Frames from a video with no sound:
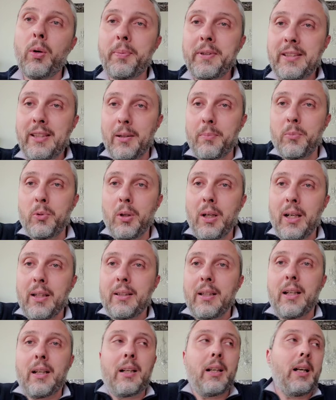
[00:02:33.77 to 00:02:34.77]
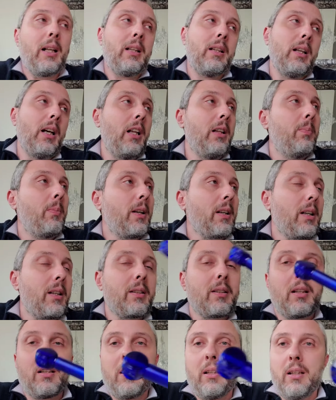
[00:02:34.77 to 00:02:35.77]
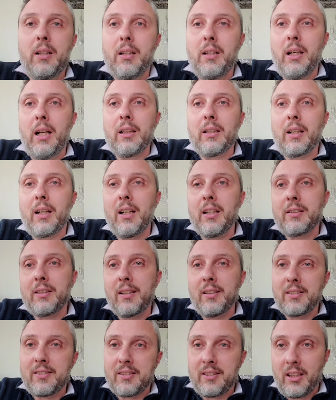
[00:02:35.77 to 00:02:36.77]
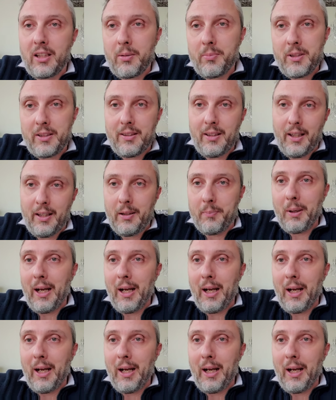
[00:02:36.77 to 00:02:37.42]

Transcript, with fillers: بيسموه هذا المرض القاتل الصامت يعني